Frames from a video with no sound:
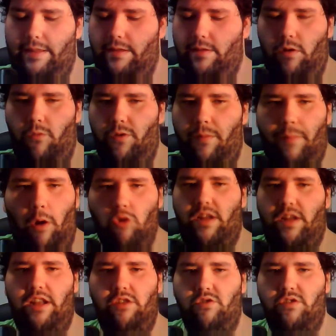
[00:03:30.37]
auf der
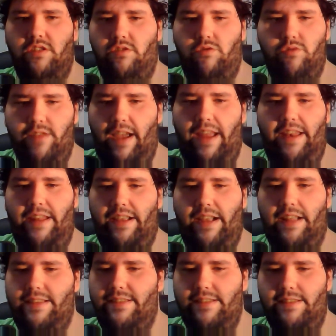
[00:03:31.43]
Baustelle zu, zu, sein den
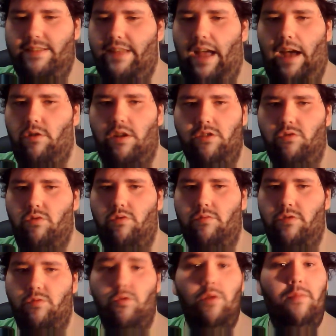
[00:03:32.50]
ganzen Tag oder so,
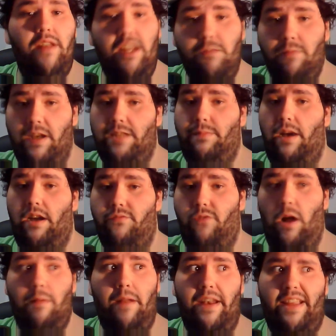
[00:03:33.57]
das würde mir nicht Spaß machen.
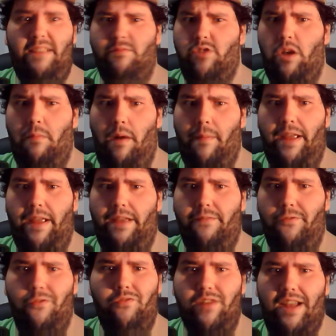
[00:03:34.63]
Vor allem dann nicht im Sommer bei
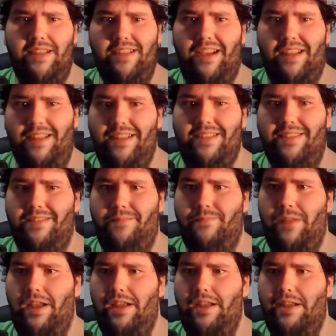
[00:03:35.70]
35 Grad Hitze.
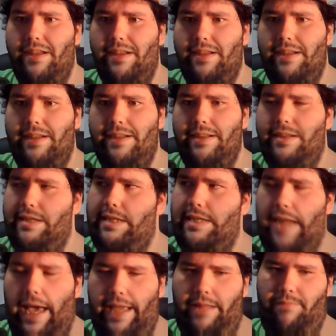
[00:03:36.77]

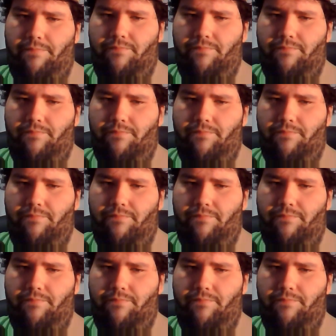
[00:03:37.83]
Nein.